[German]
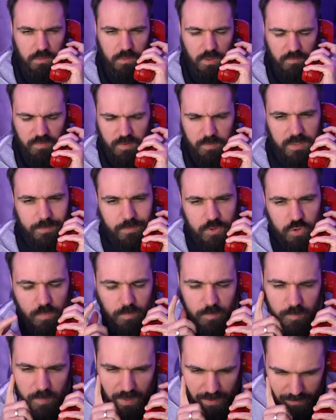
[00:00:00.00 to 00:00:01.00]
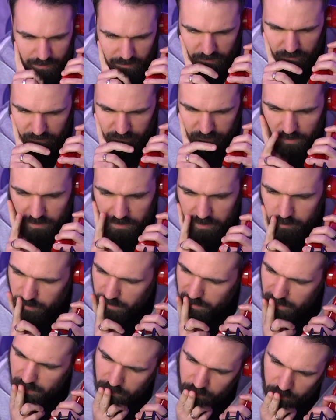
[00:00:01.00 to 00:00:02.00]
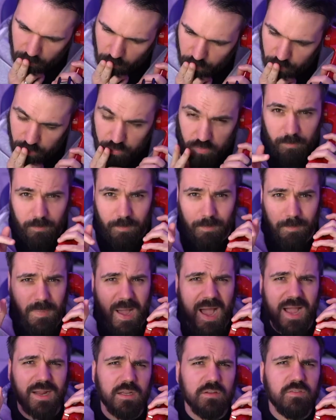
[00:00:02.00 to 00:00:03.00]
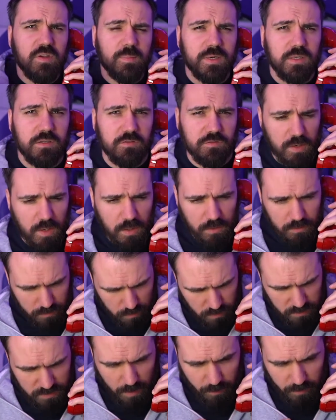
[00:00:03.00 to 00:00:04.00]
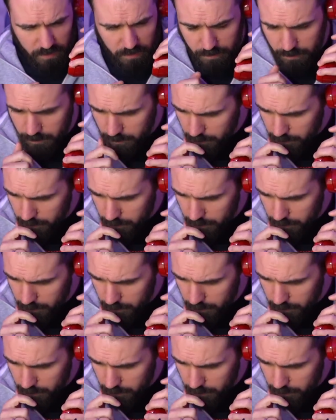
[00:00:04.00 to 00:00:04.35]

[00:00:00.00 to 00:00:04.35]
Warte mal, da gibt es auch ein paar andere Fragen im Bereich vom Monitor. Packen wir mal die Fragen zusammen.